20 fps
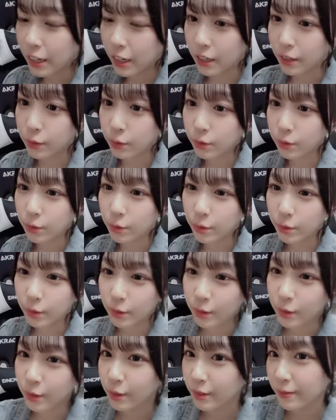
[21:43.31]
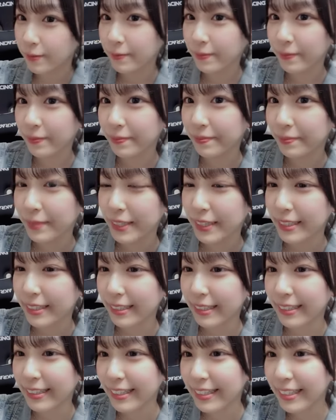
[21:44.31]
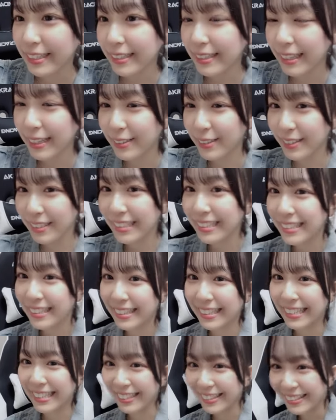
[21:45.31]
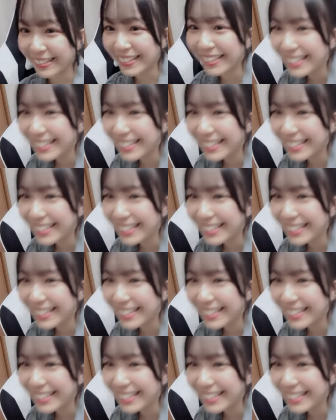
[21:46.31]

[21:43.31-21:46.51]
あのー、皆さん聞いてほしいんだけど